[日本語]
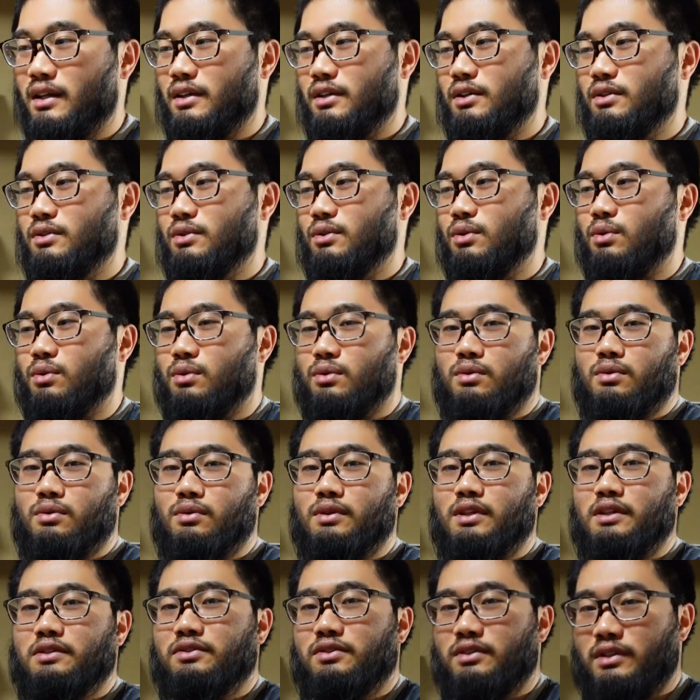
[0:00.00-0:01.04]
いう方
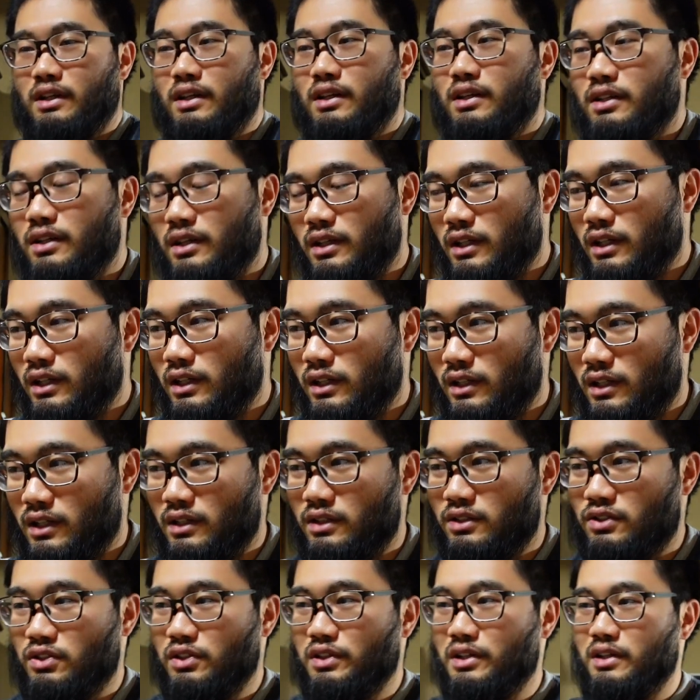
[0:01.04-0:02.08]
法ですね一
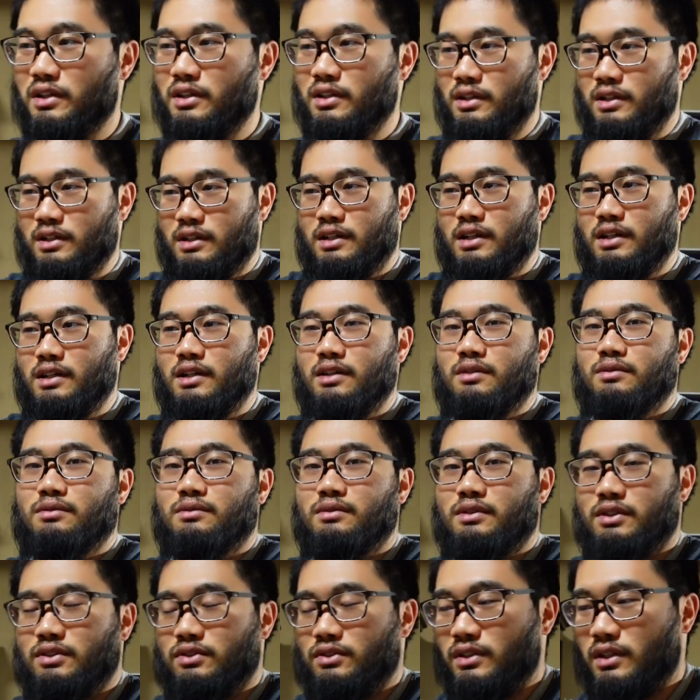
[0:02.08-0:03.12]
見時間がかかる
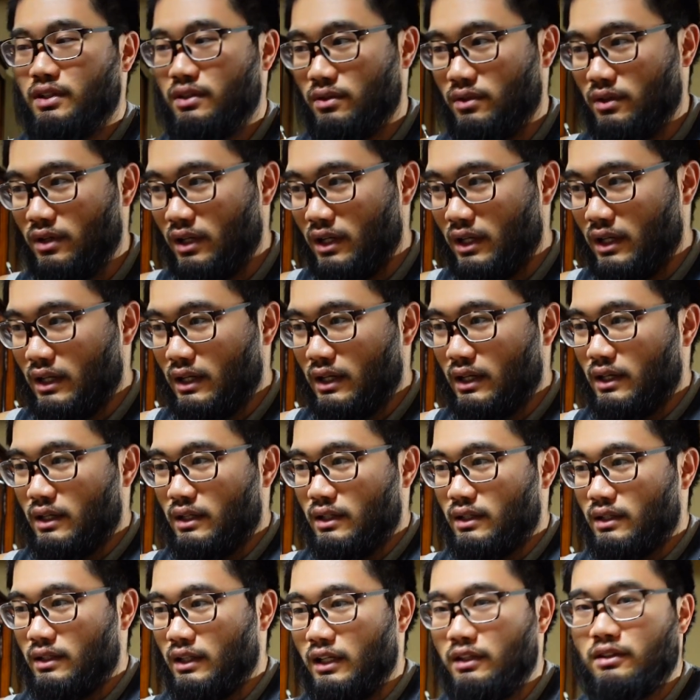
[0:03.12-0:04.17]
んですけど
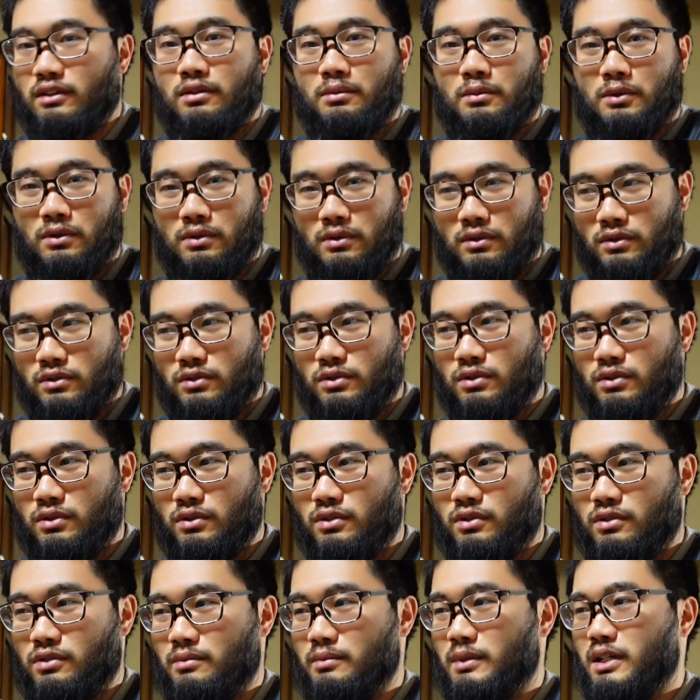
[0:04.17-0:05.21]
何度もぐる
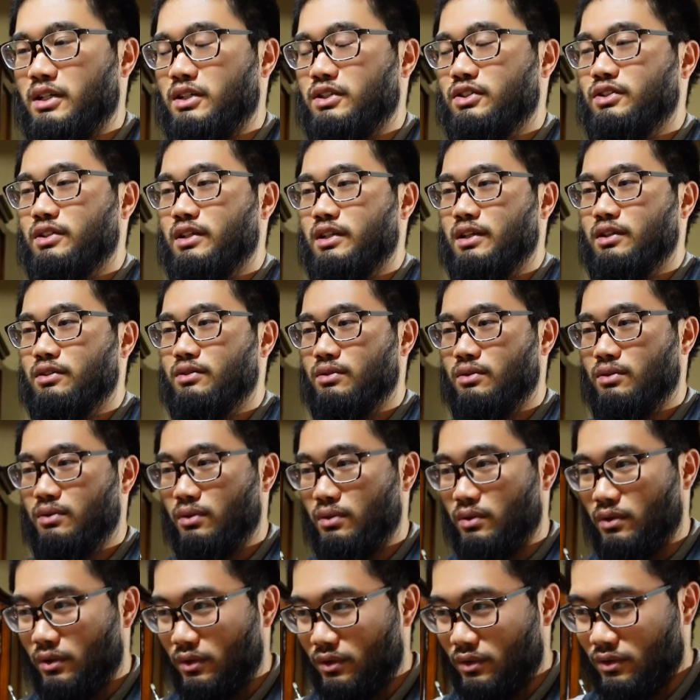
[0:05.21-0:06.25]
ぐる回していく
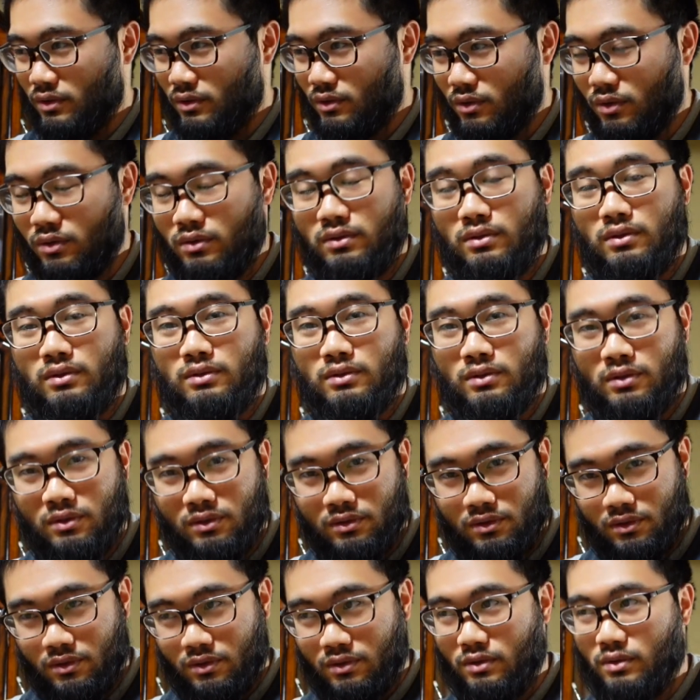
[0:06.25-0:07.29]
とどんどんど
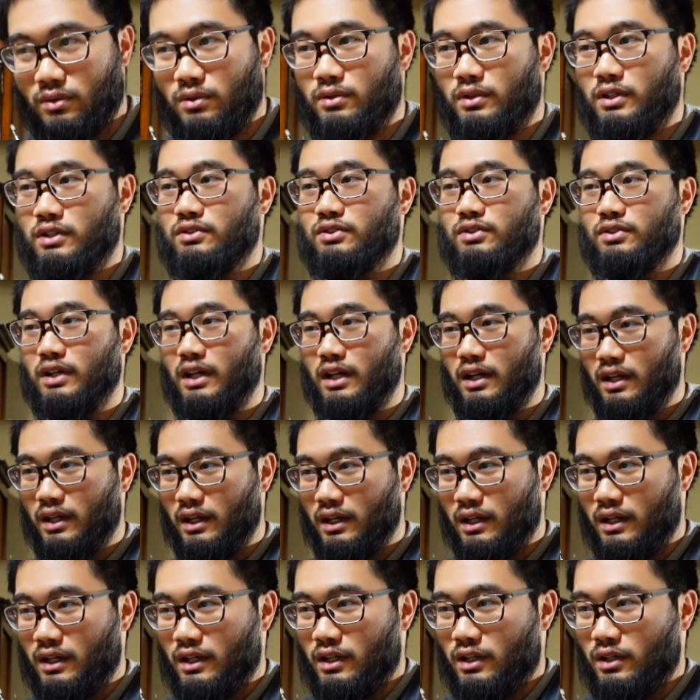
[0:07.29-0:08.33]
んどん効率が
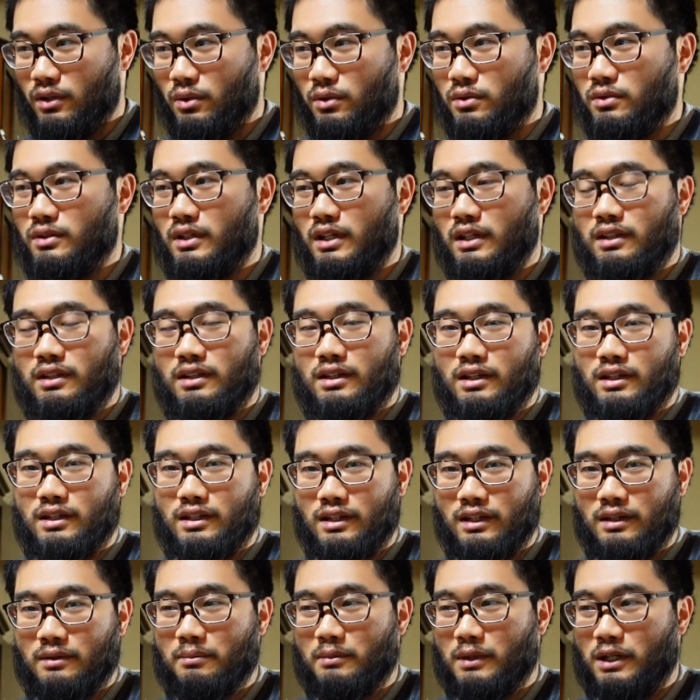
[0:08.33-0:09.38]
良くなってき
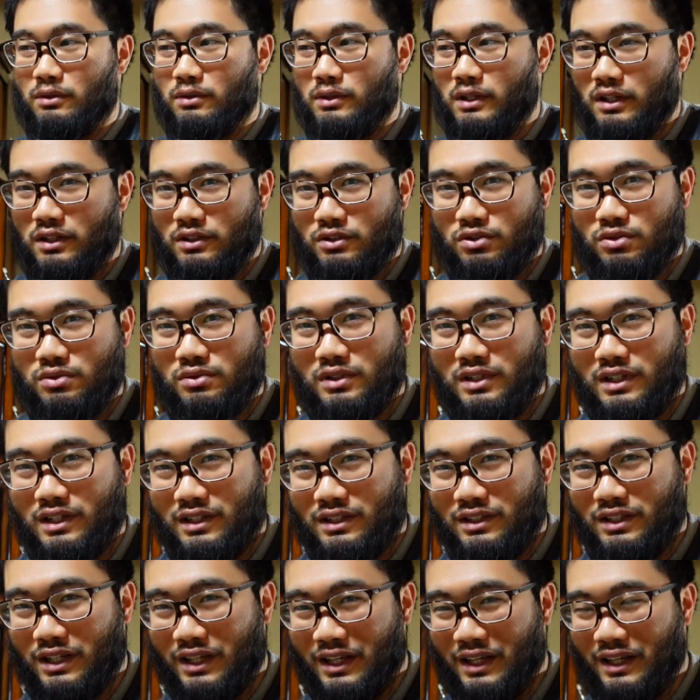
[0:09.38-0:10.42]
てまるで循環